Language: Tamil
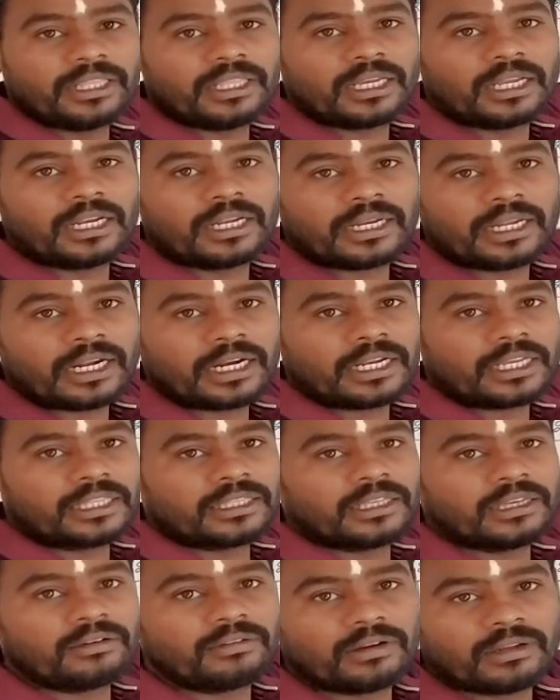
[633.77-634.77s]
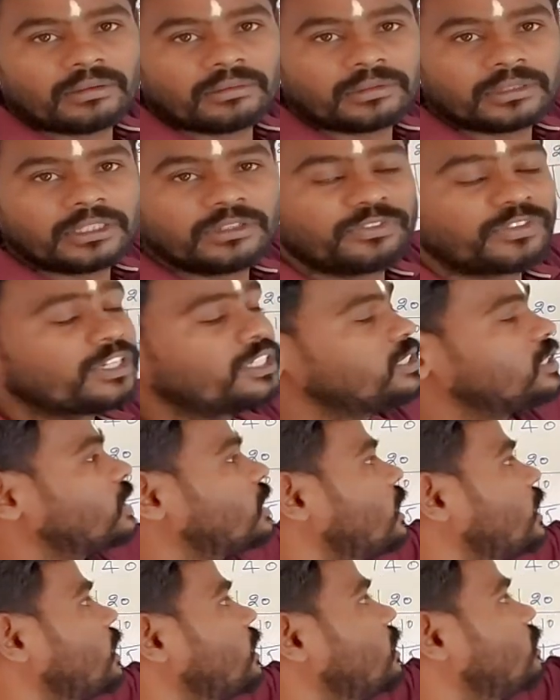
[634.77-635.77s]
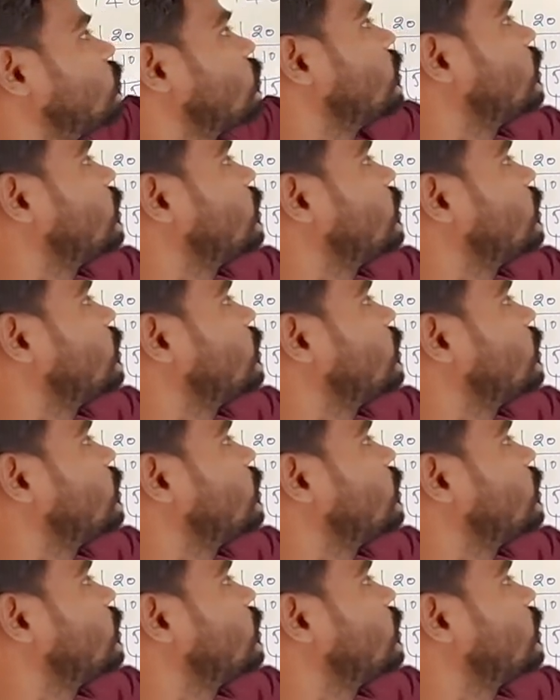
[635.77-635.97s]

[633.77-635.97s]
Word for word: மீதிகள் என்ன கிடைக்குது எவ்வளோ டிஃப்ரென்ஸ் கிடைக்குதுன்னு